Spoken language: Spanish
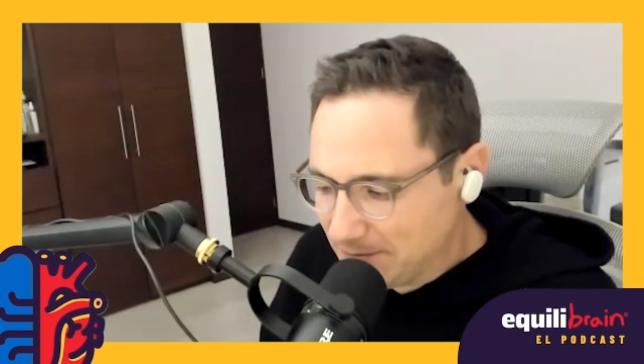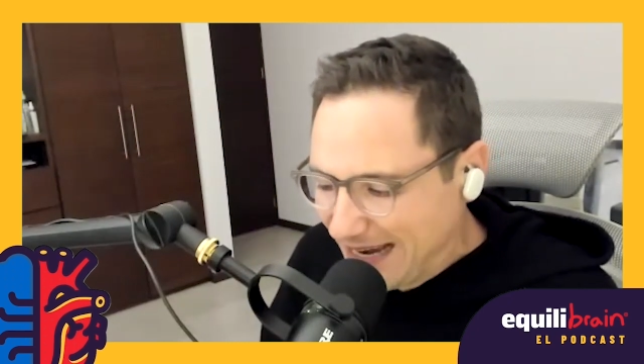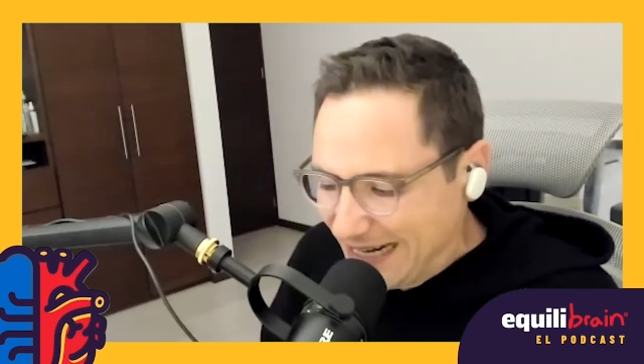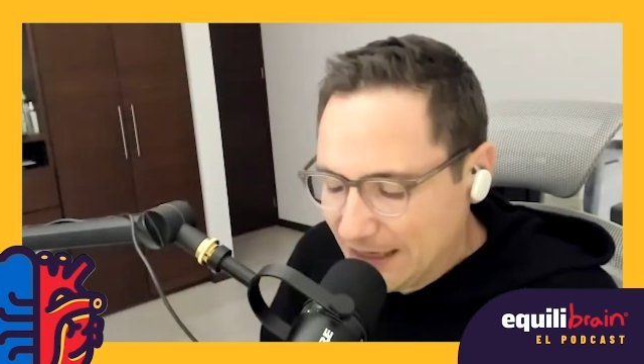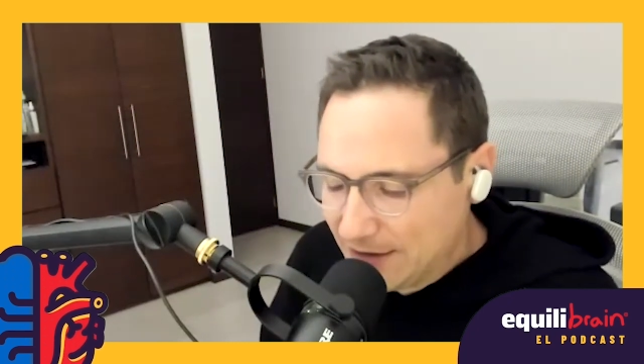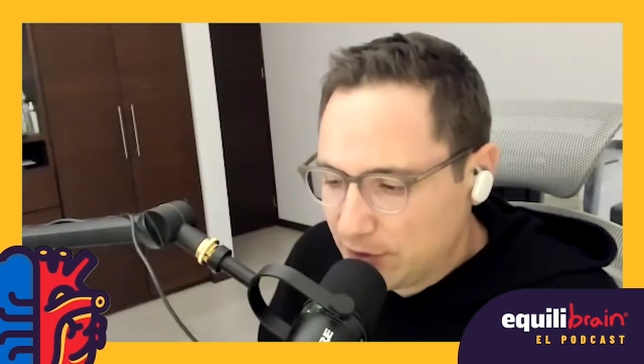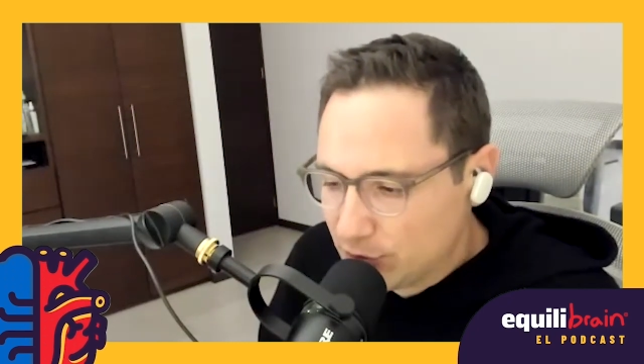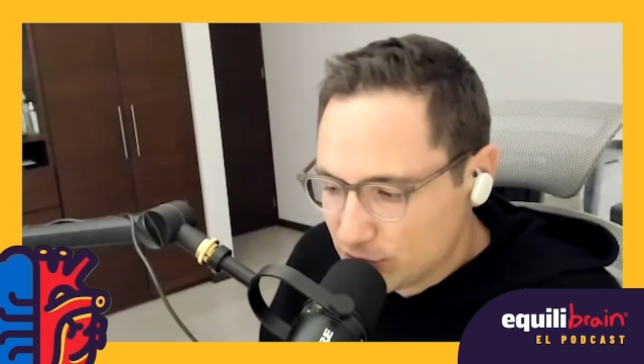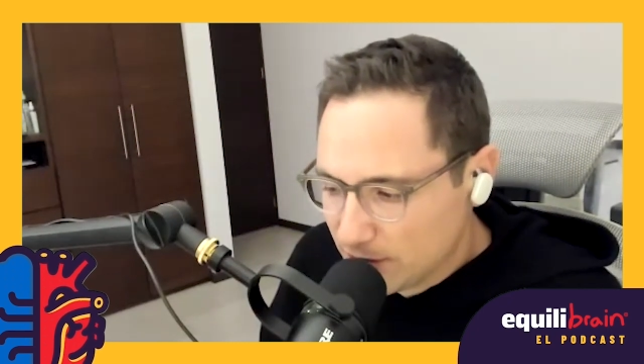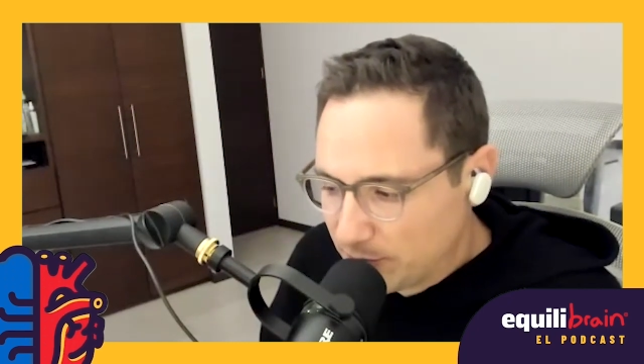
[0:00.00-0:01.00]

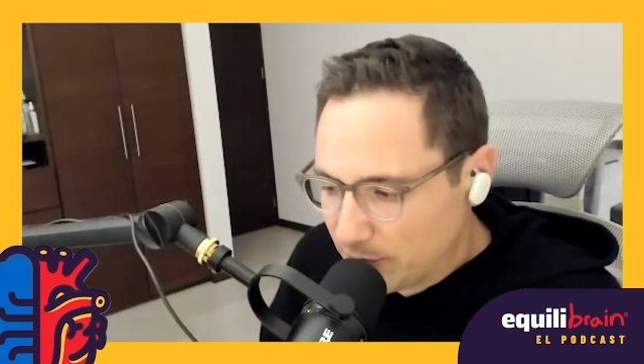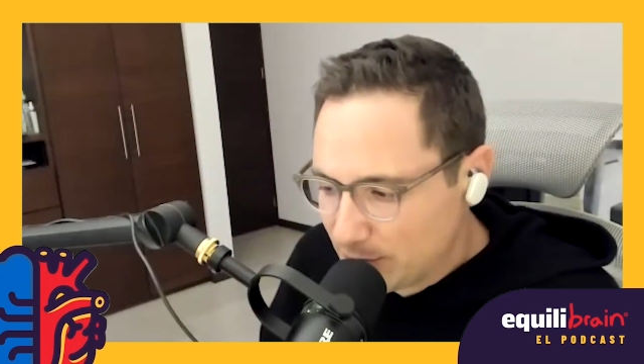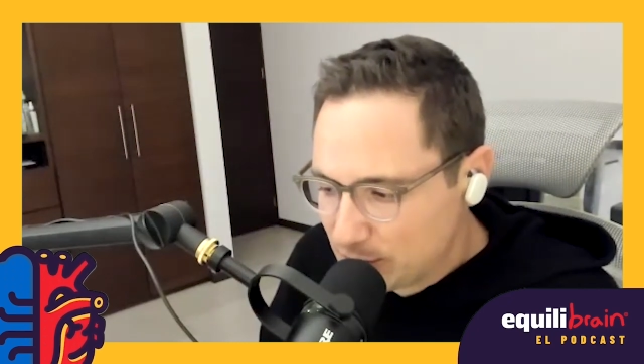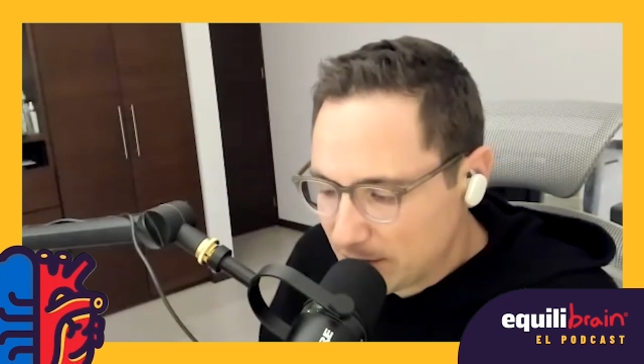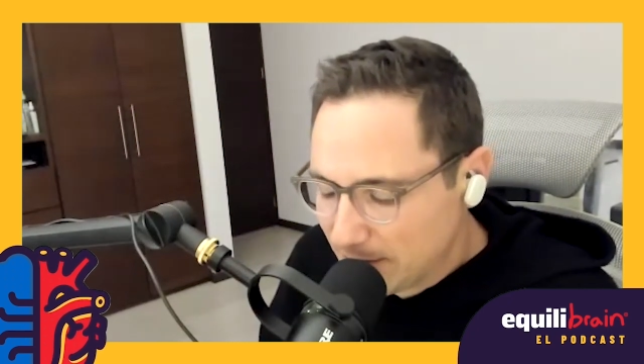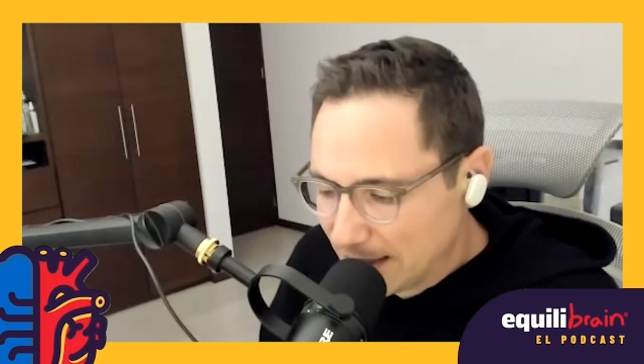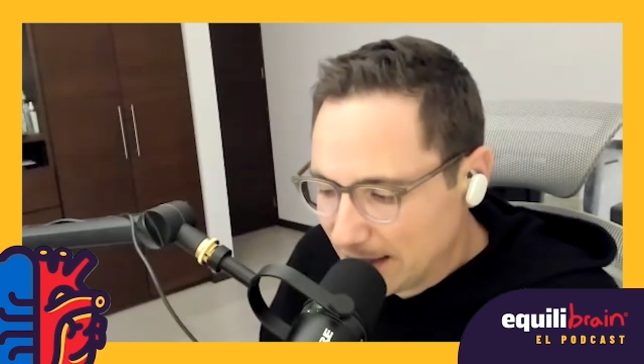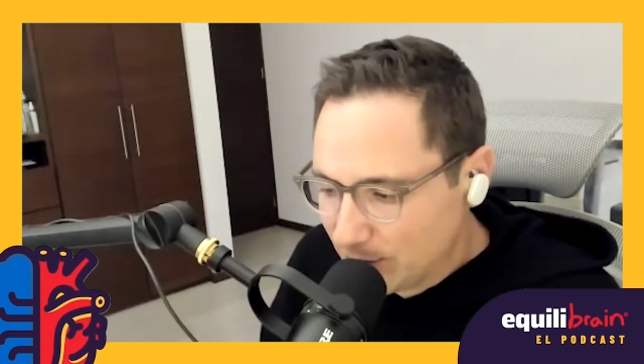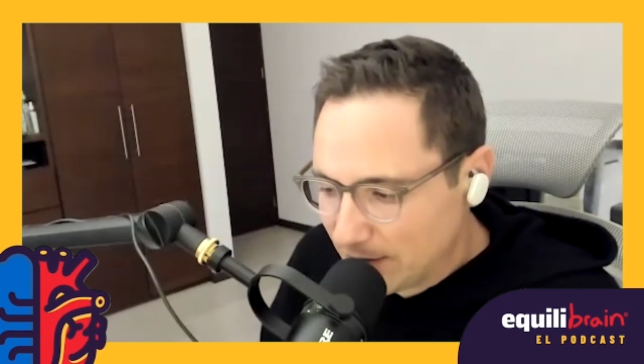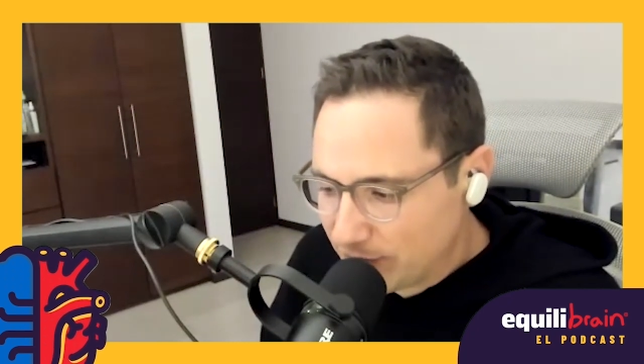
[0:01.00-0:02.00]
magníficos donde podamos hablar
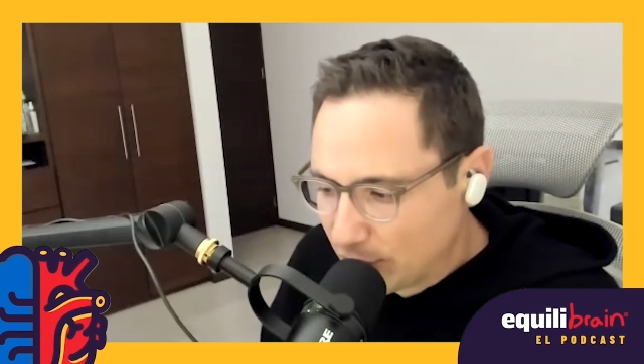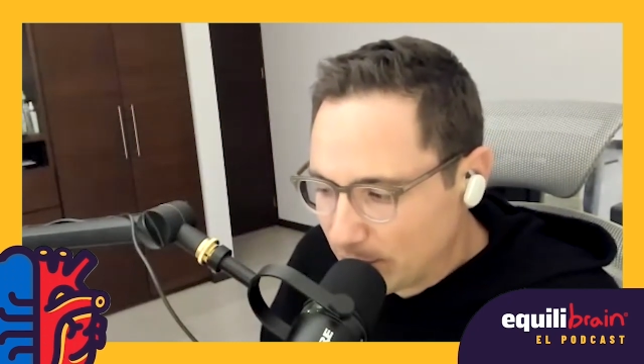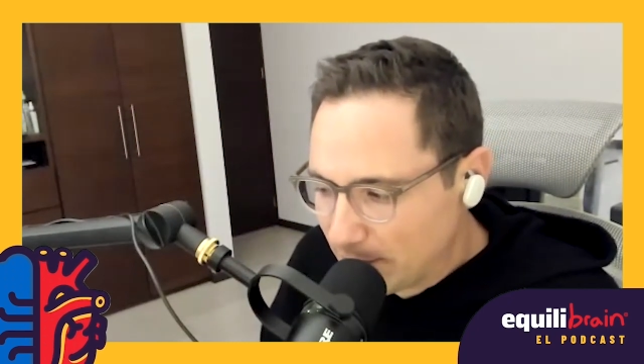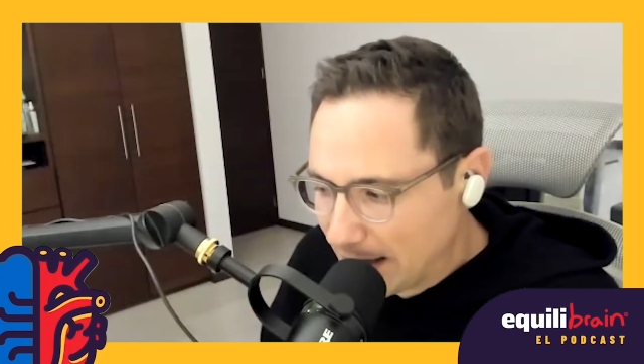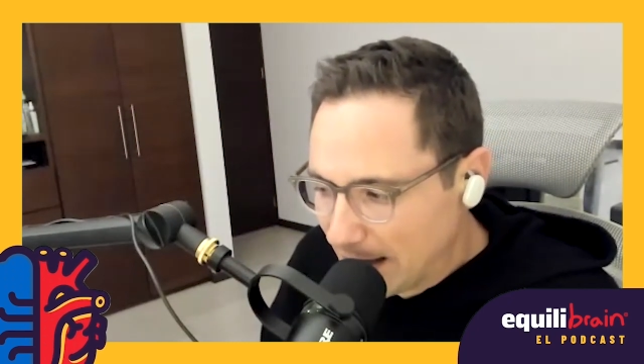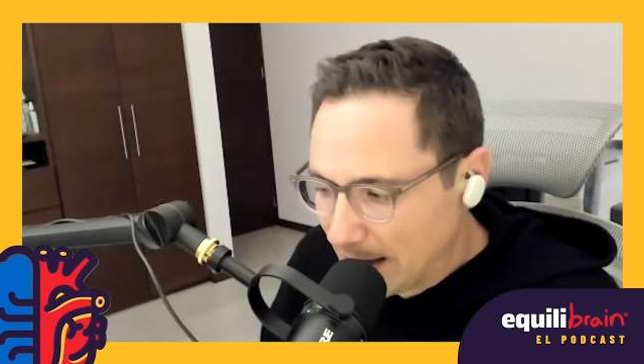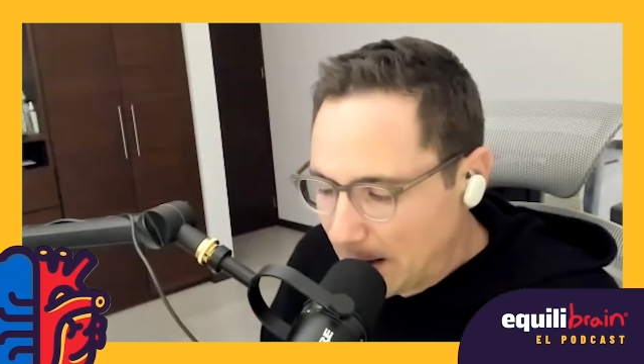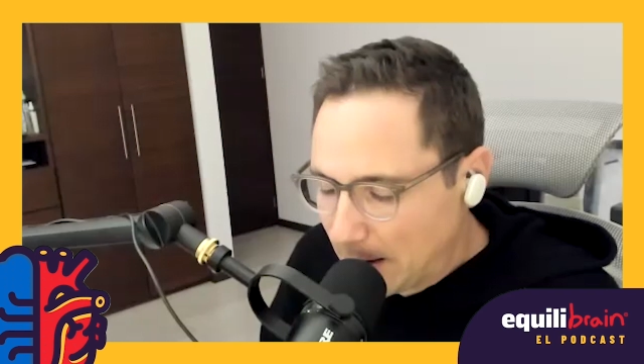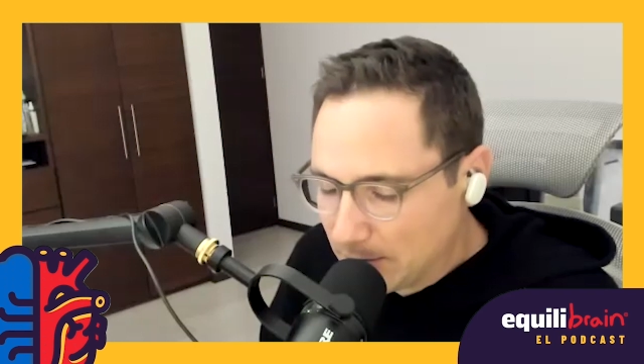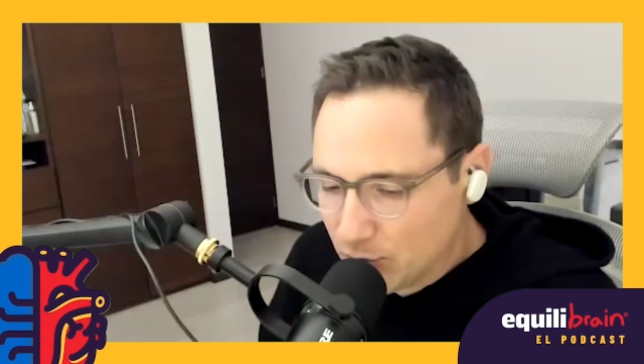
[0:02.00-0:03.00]
de una forma
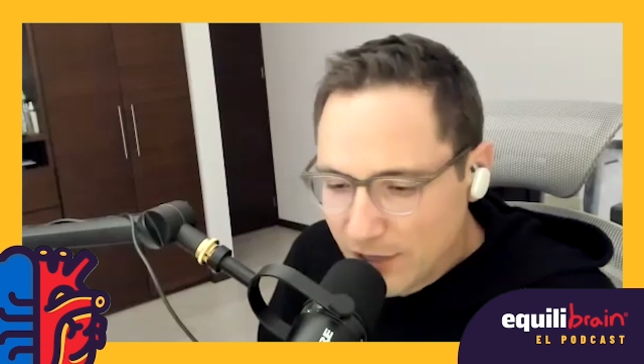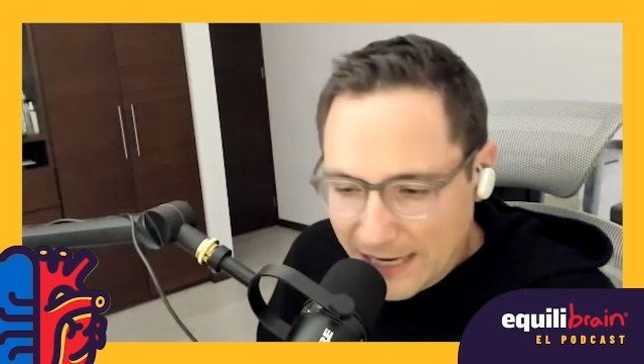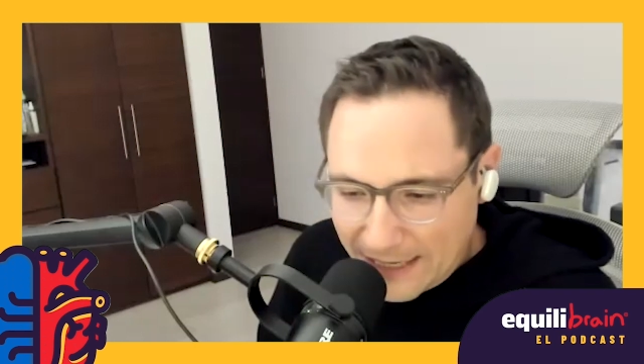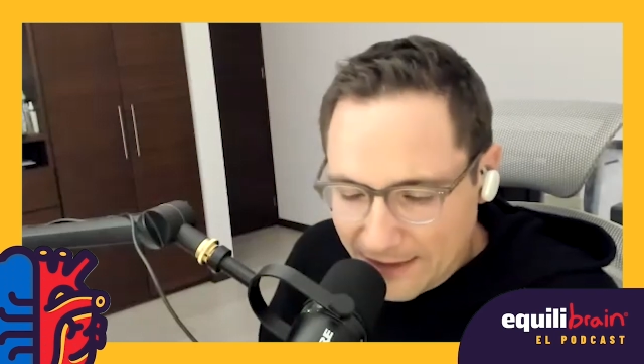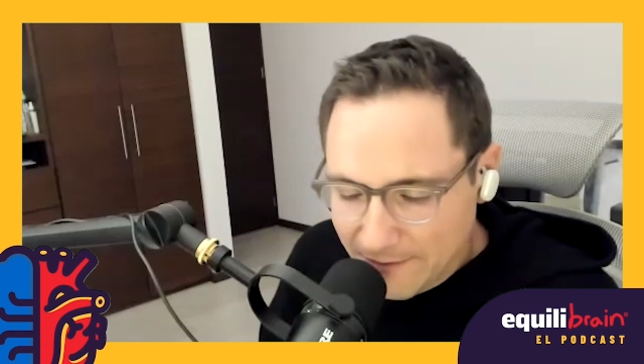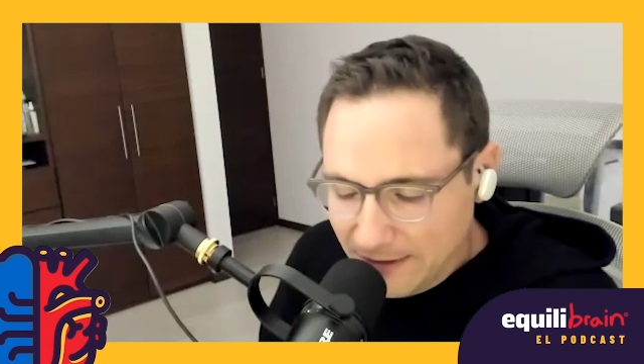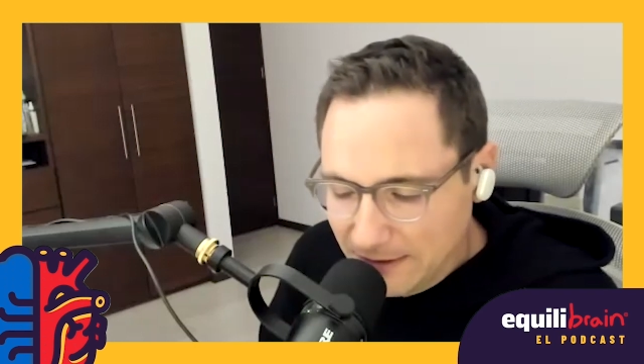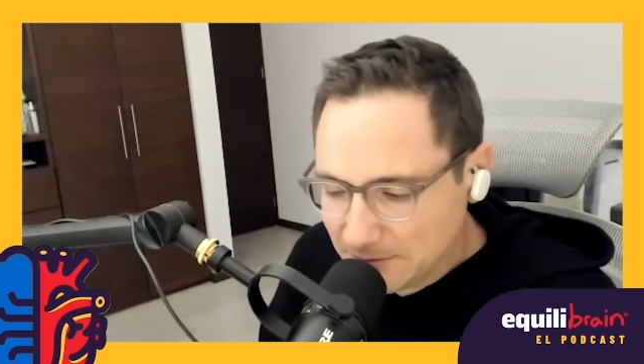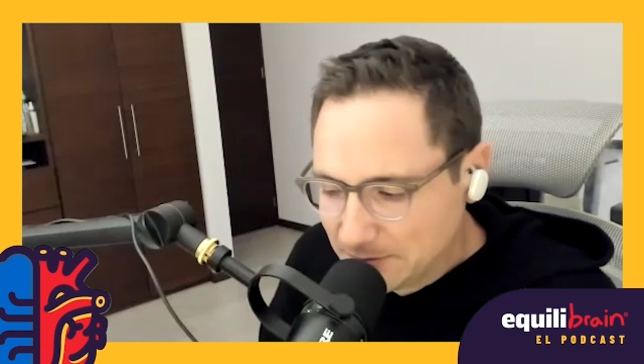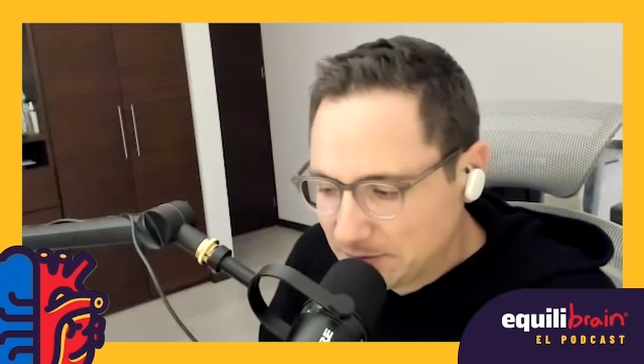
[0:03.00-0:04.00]
muy agradable,